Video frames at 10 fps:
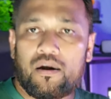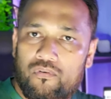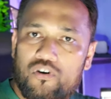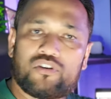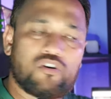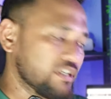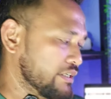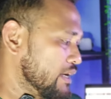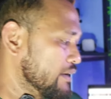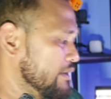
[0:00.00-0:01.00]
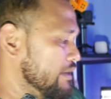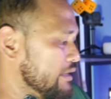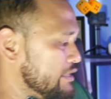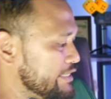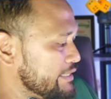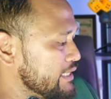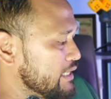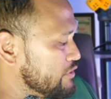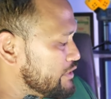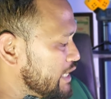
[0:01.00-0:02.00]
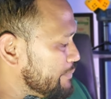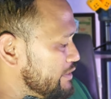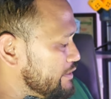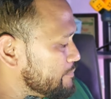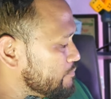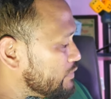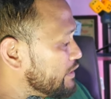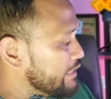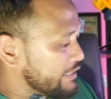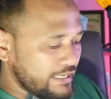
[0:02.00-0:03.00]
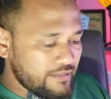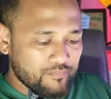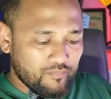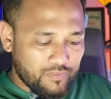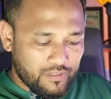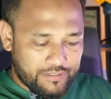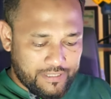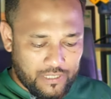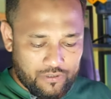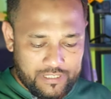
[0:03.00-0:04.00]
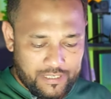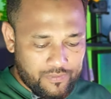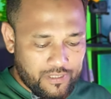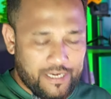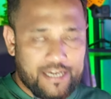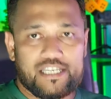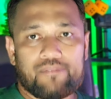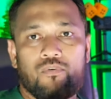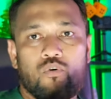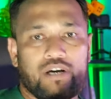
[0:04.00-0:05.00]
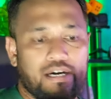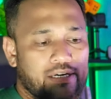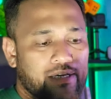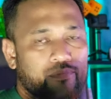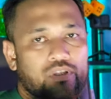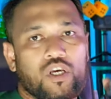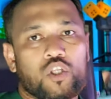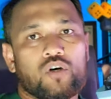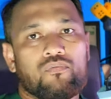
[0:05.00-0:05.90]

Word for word: প্রয়োজনীয় যেটা সেটা হচ্ছে আমি দেখাই সেটা হচ্ছে এই যে ব্লু কার্ডটা তো